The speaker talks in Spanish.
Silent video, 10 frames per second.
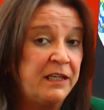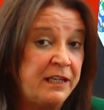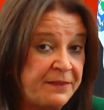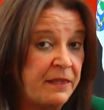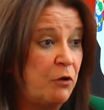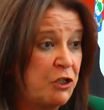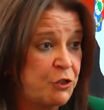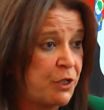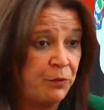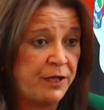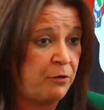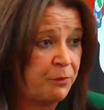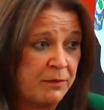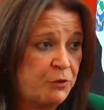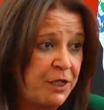y entendemos que eso es secundario
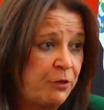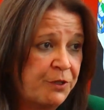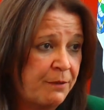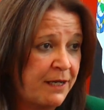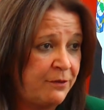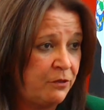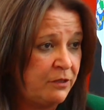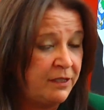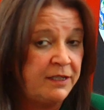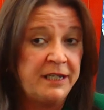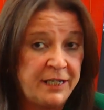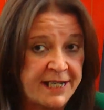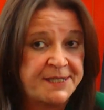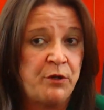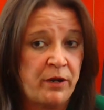porque hemos seguido trabajando y
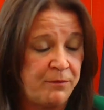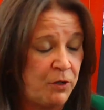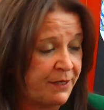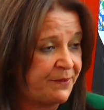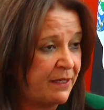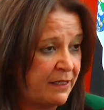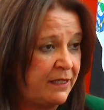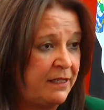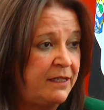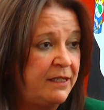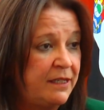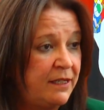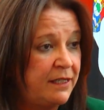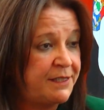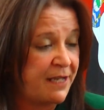así lo haremos hasta que
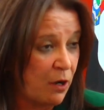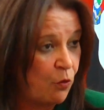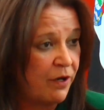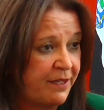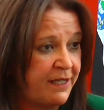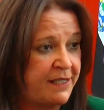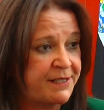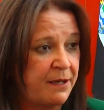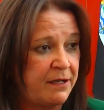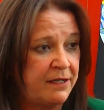se acuerde esos